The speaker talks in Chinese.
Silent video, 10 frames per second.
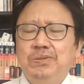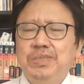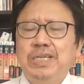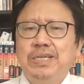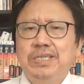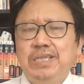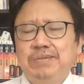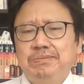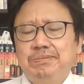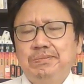我想一
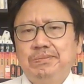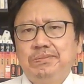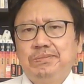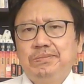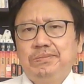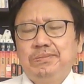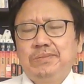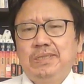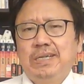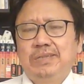
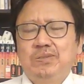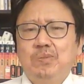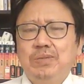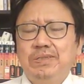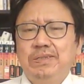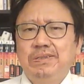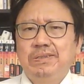下。”他琢磨一阵，